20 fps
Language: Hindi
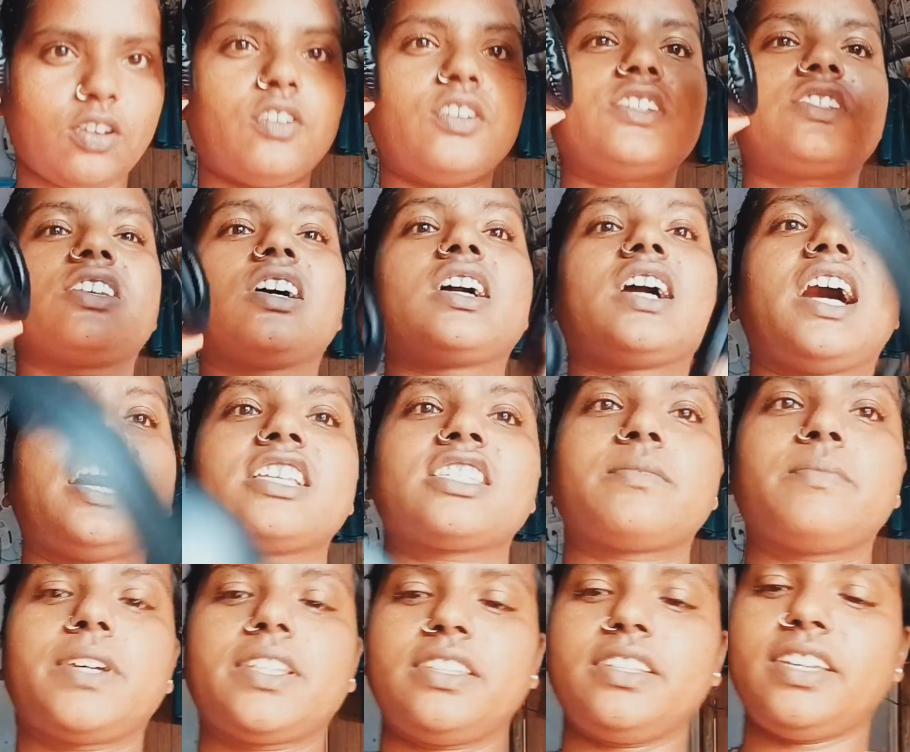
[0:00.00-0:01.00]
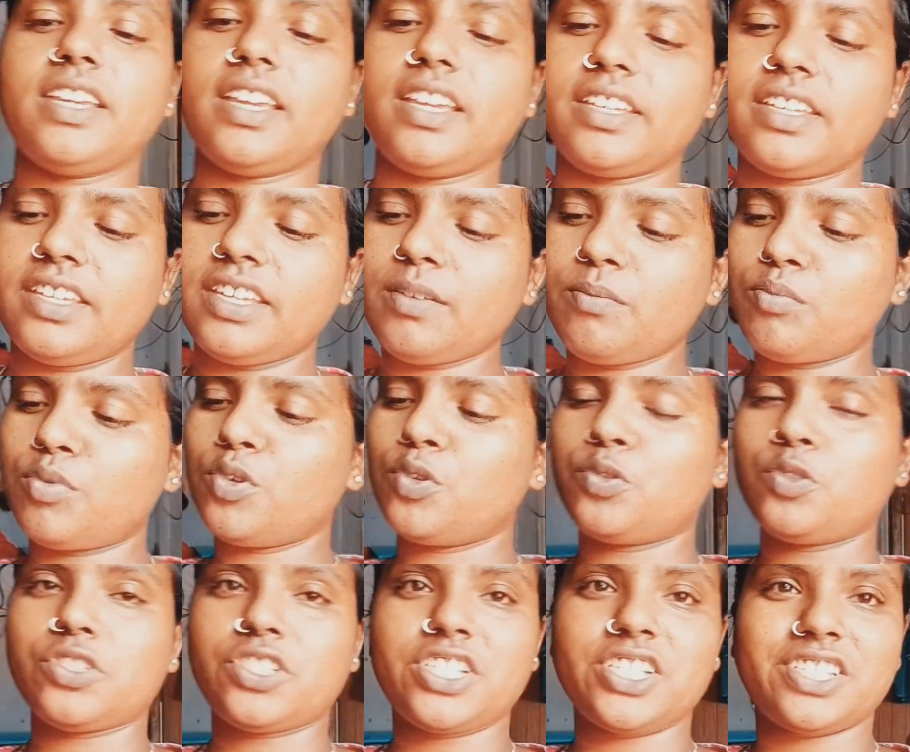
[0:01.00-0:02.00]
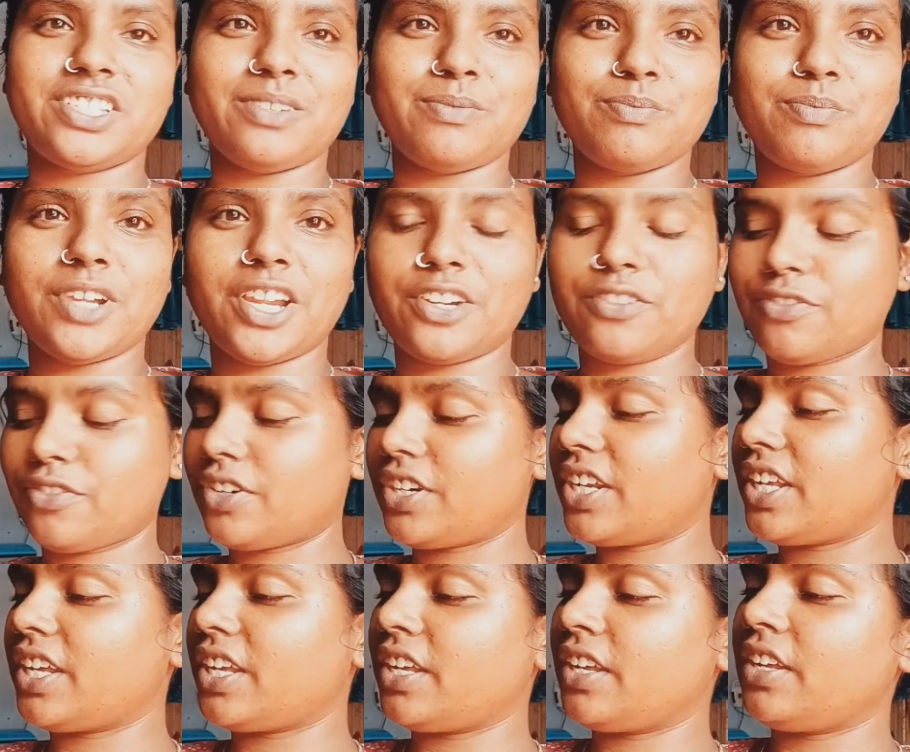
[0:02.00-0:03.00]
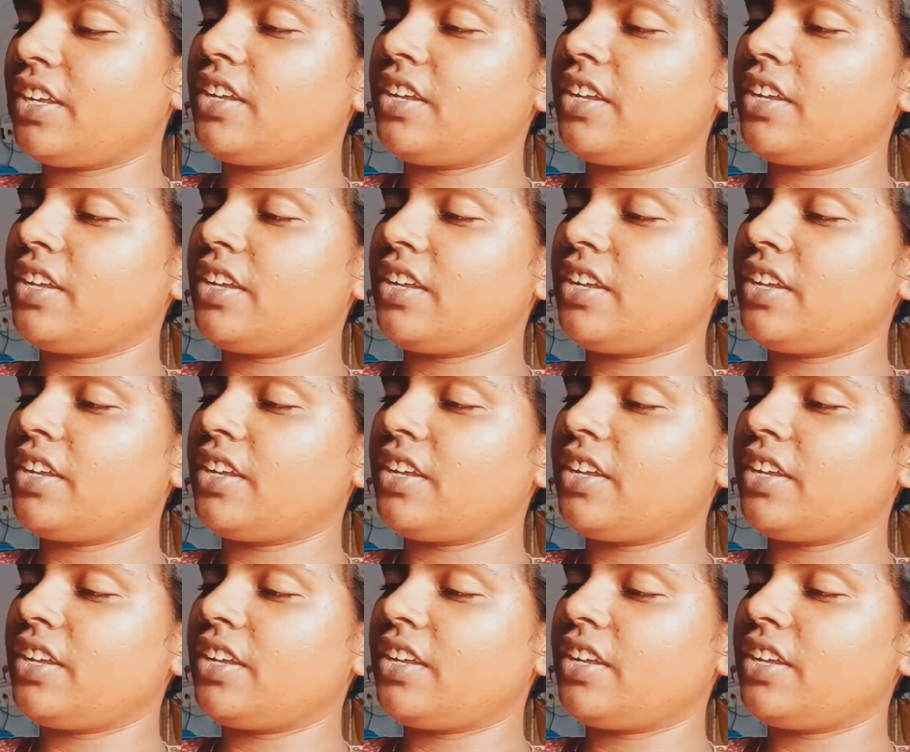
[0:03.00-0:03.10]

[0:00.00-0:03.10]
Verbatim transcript: और इसका खास बात यह है कि ये ब्लूटूथ सिस्टम हेडफोन है